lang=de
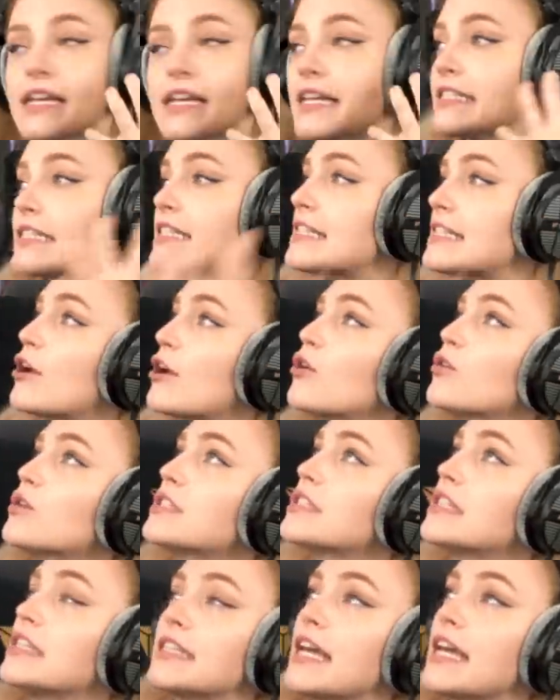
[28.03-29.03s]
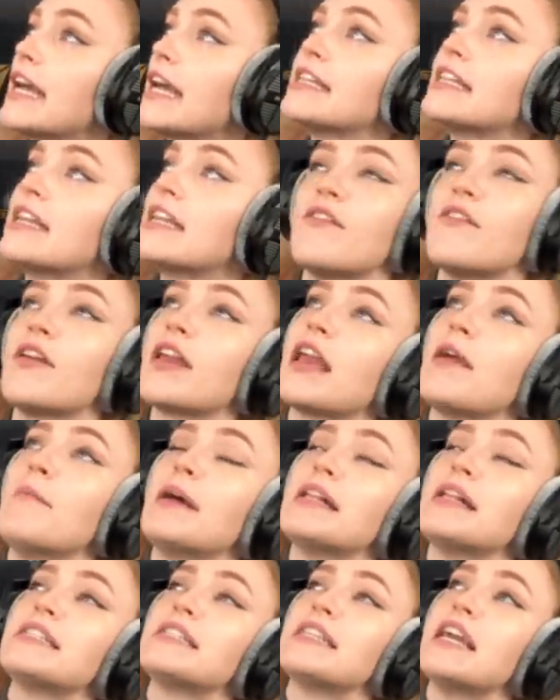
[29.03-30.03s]
es ist der größte Trend, den wir
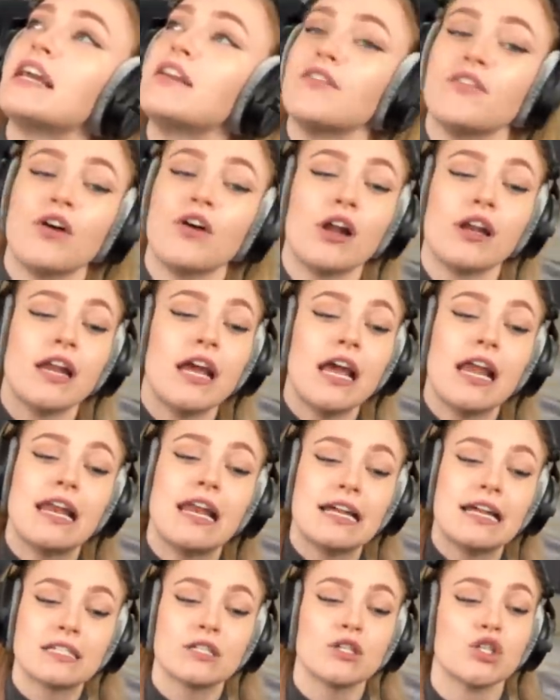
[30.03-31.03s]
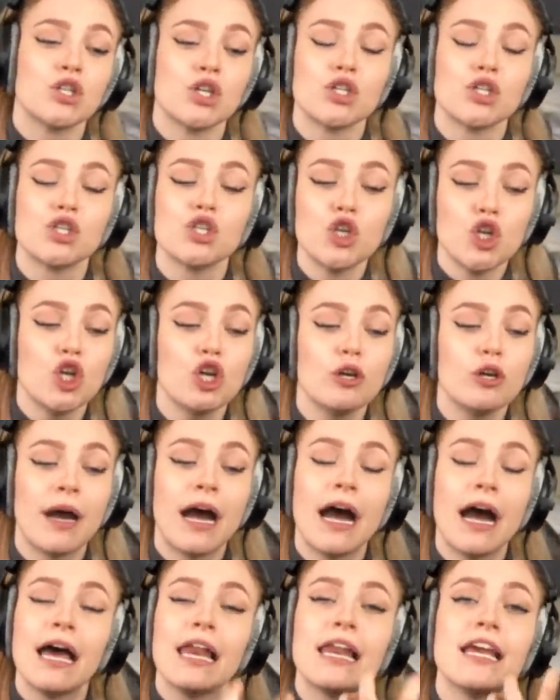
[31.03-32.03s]
jemals sehen wollen. Lass uns uns
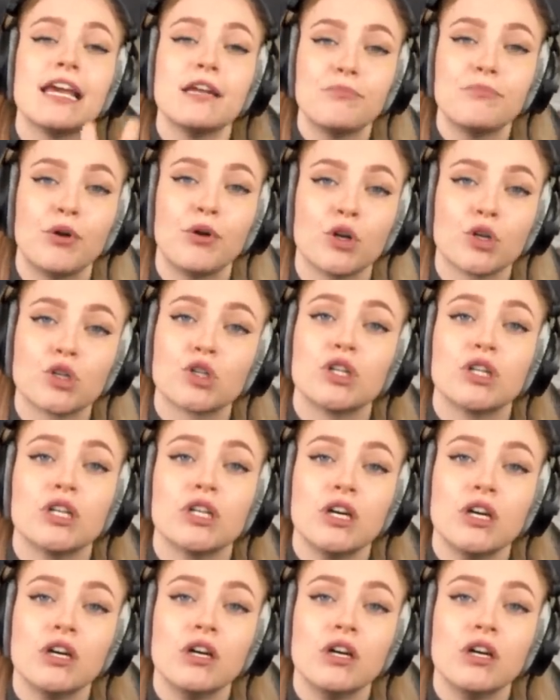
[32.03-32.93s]
überall hinpushen.